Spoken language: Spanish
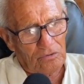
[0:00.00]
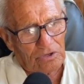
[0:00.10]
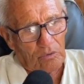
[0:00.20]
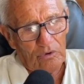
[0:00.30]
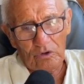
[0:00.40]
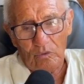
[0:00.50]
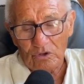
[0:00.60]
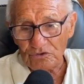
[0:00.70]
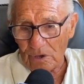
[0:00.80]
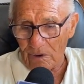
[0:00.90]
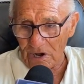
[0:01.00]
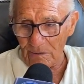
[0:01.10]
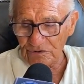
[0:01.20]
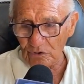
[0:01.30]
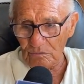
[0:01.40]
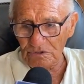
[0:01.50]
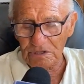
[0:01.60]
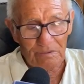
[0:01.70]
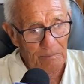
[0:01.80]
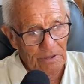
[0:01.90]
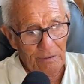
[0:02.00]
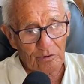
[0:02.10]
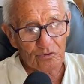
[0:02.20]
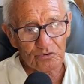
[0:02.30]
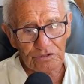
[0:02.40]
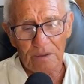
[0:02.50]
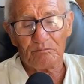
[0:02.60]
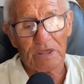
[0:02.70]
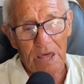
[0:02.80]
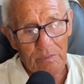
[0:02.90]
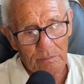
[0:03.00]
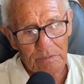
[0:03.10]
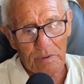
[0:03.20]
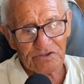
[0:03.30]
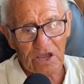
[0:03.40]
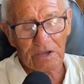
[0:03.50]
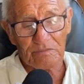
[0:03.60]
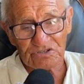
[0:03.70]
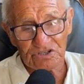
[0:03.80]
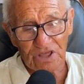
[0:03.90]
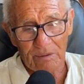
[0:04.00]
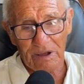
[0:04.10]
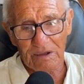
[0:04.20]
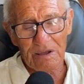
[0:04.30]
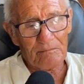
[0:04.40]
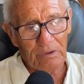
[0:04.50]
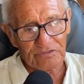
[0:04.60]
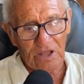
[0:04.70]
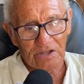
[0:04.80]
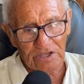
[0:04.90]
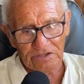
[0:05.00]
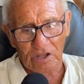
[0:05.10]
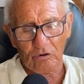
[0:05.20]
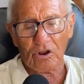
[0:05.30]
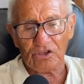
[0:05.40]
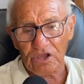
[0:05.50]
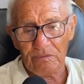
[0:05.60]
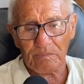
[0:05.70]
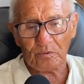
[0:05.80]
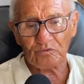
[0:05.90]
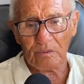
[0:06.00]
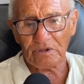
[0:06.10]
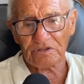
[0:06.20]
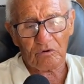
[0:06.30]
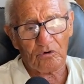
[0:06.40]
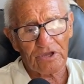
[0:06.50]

recuerdo cuando trabajaba anteriormente, iba, pasaba consulta, me daban mi pasaje, me citaban para tal día, tal hora, y iba puntualmente. Hoy